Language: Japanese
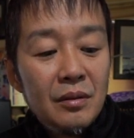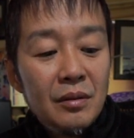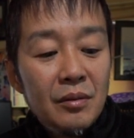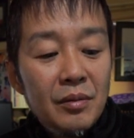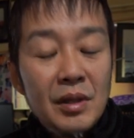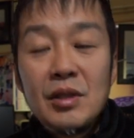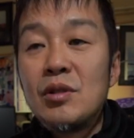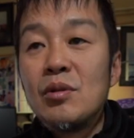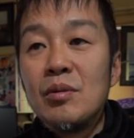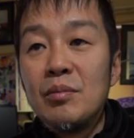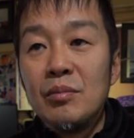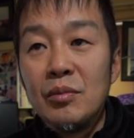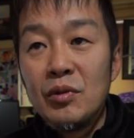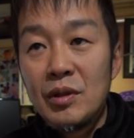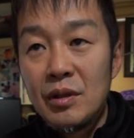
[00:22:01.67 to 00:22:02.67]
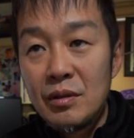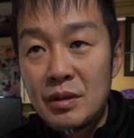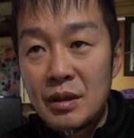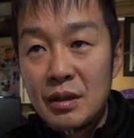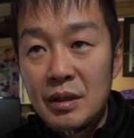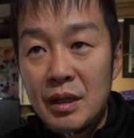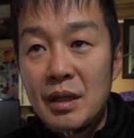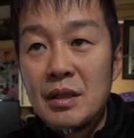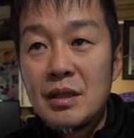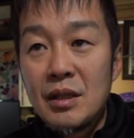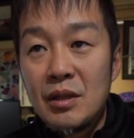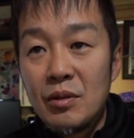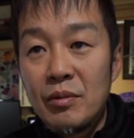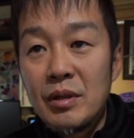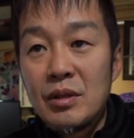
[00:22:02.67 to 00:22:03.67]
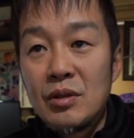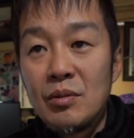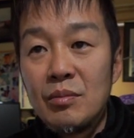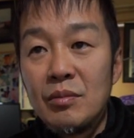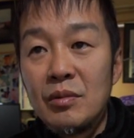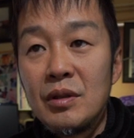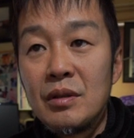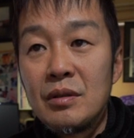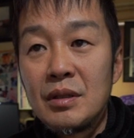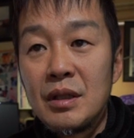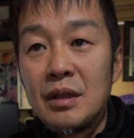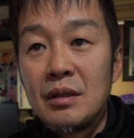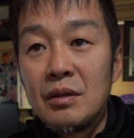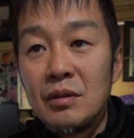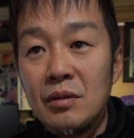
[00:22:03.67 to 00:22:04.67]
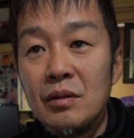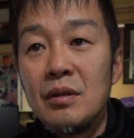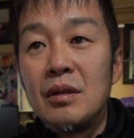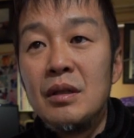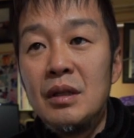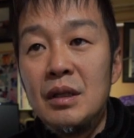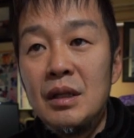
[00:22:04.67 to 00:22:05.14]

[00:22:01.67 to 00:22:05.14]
ファッションモデルさん男性のファッショデルさんと